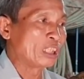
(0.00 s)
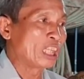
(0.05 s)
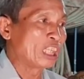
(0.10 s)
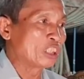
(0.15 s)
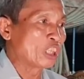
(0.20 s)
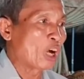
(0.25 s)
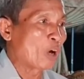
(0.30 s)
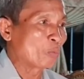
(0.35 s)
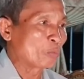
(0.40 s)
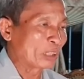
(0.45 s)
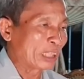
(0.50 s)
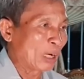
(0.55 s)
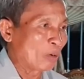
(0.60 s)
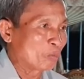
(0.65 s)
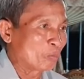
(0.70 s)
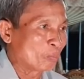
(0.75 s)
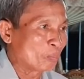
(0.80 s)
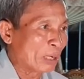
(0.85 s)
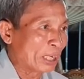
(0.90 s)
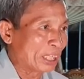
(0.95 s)
linh hồn
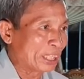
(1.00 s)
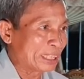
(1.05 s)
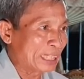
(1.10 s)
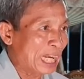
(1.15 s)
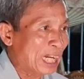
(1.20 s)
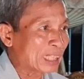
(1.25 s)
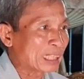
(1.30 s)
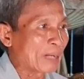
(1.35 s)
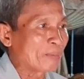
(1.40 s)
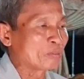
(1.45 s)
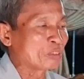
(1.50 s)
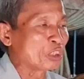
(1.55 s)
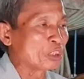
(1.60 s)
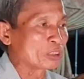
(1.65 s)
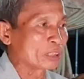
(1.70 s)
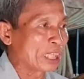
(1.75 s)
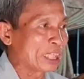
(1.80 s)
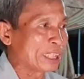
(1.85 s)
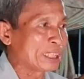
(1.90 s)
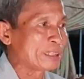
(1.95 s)
không bị dắt làm
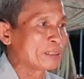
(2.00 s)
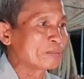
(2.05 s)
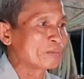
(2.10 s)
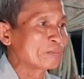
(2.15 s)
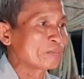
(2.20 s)
đường đi